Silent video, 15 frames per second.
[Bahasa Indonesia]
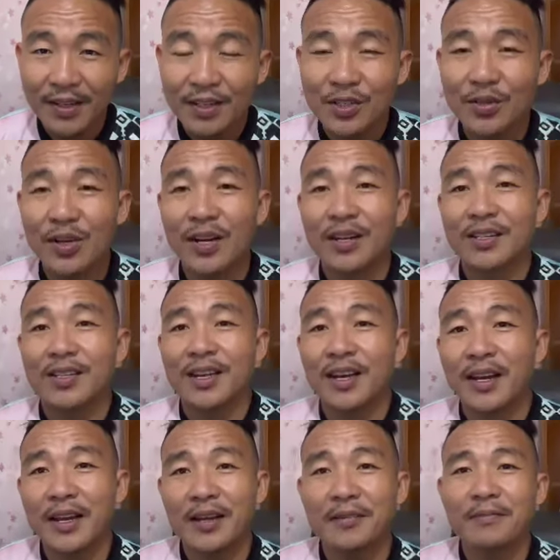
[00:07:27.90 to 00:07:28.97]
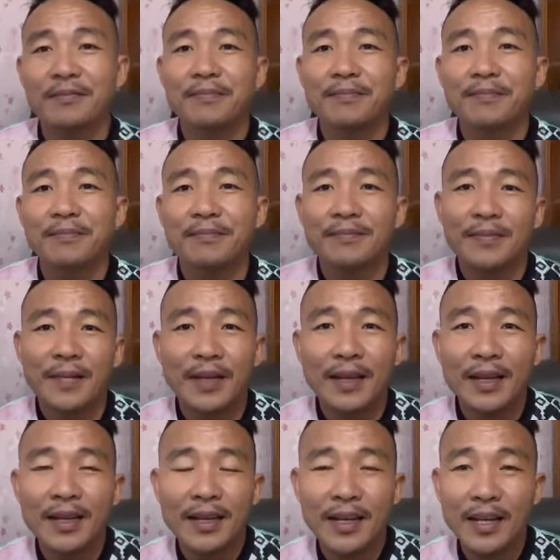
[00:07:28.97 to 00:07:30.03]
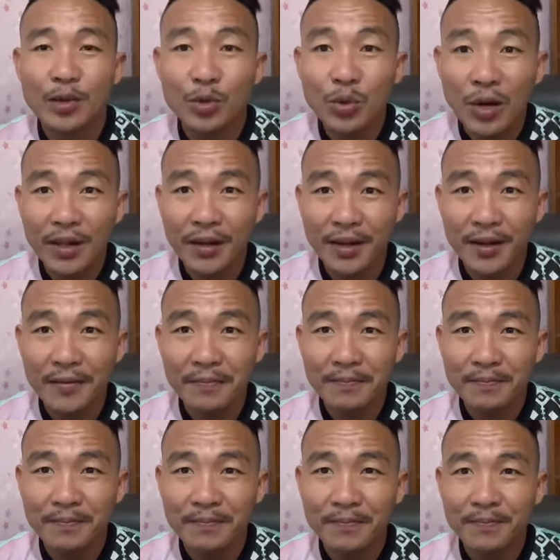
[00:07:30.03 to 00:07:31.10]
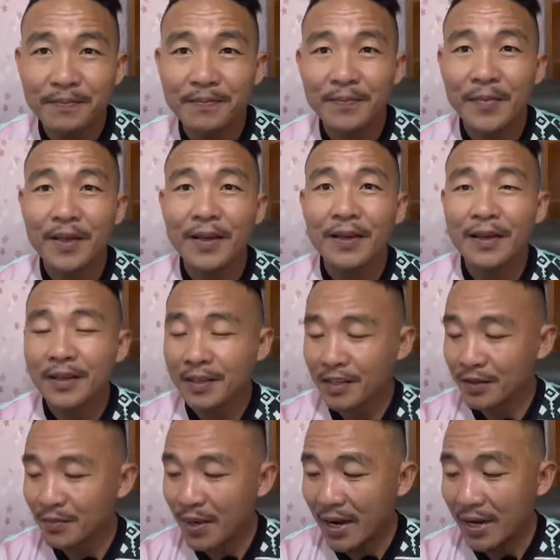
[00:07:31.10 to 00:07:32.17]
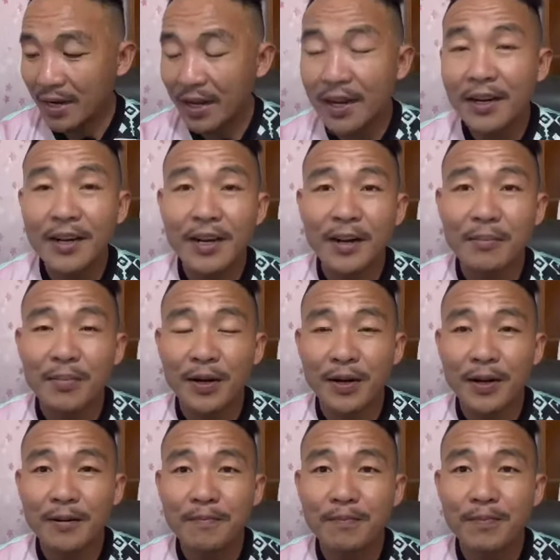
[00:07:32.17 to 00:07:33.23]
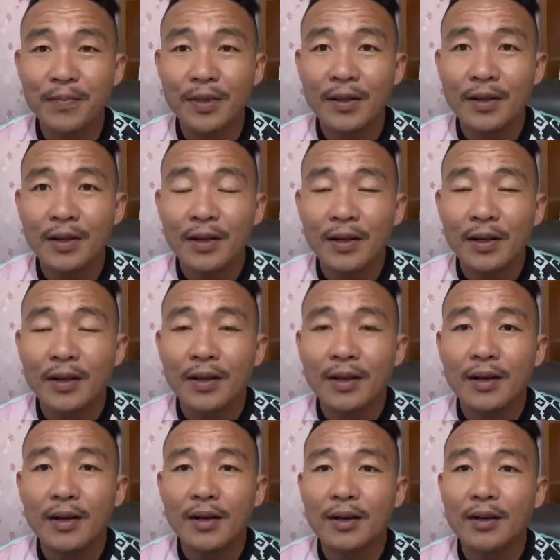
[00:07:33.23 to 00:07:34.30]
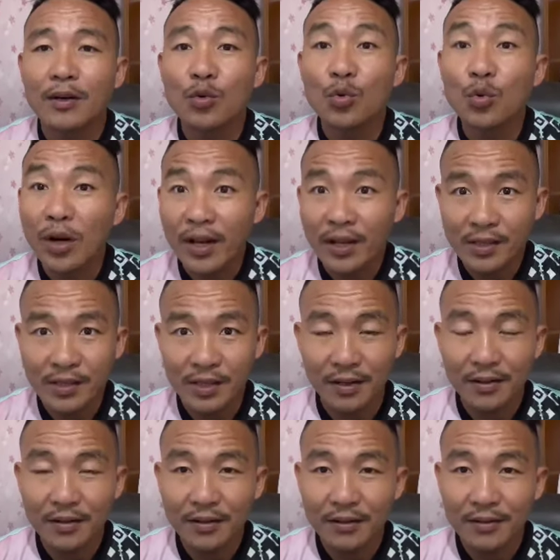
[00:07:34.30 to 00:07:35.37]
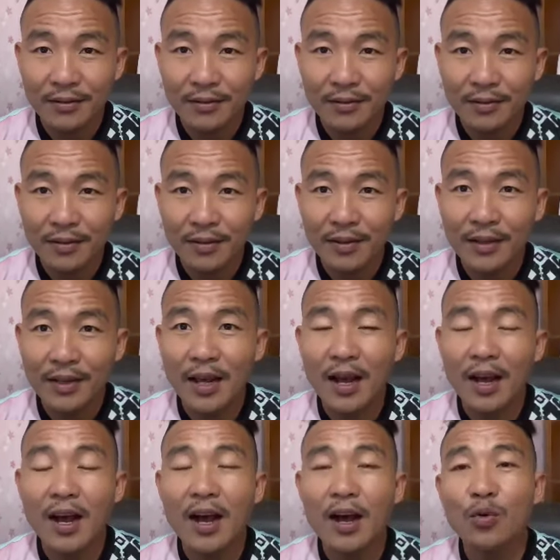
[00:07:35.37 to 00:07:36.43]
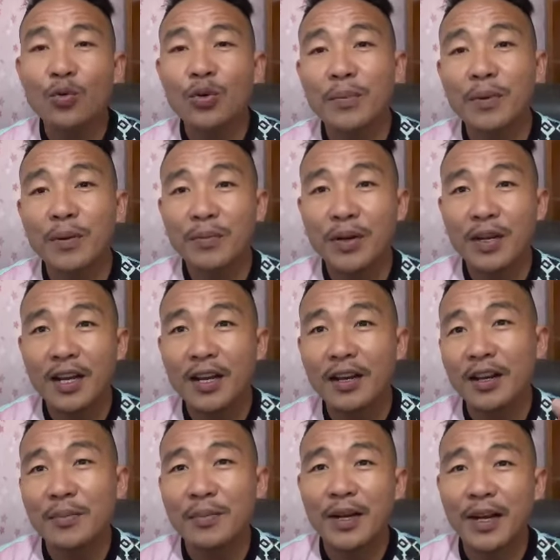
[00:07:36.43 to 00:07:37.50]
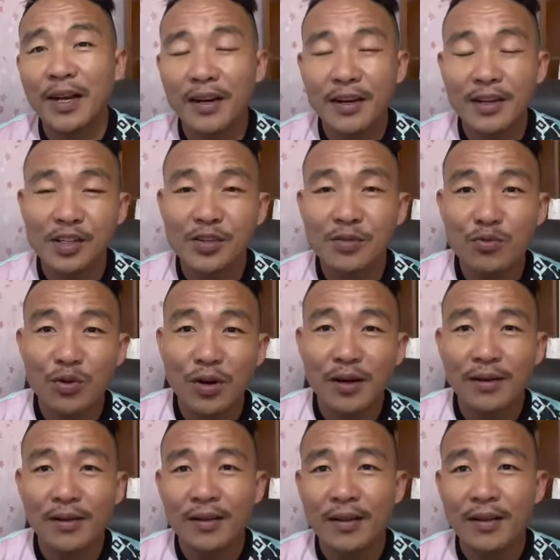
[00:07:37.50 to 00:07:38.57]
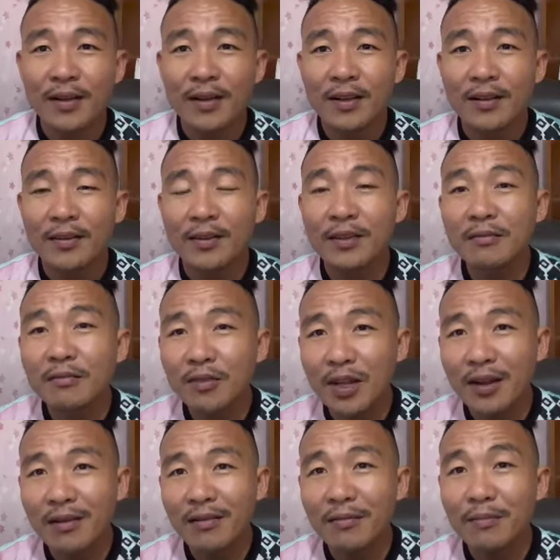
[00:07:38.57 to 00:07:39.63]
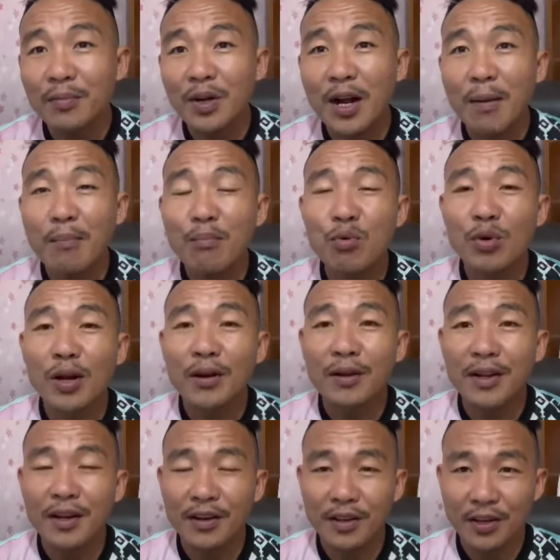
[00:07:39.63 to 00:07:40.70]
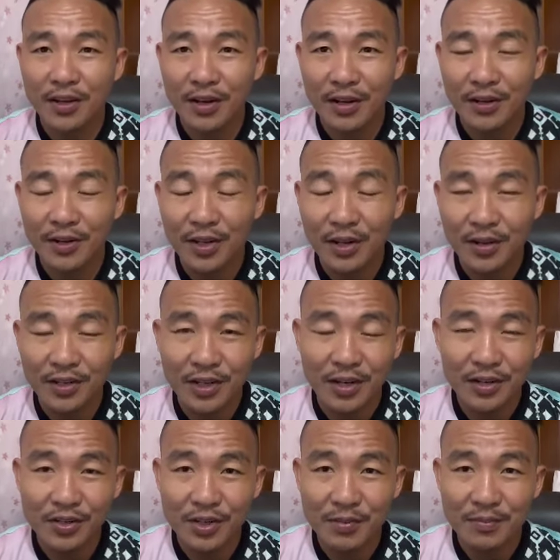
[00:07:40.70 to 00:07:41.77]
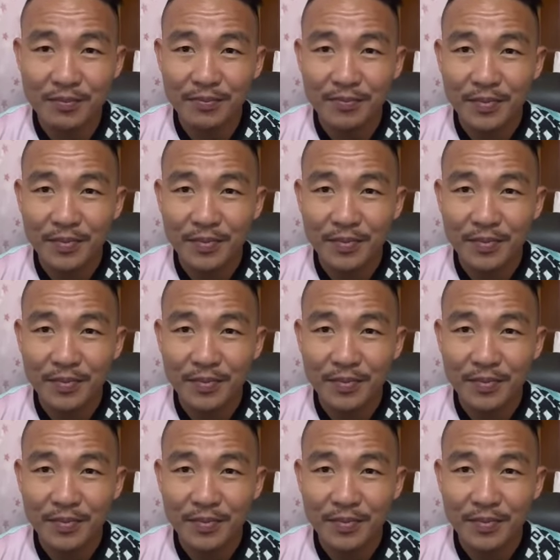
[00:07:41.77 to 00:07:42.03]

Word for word: Saudara sekalian, itulah dia sebahagian daripada uh, ulasan yang aku dapat berikan kepada Anda semua tentang pengampunan diraja Raja, Najib.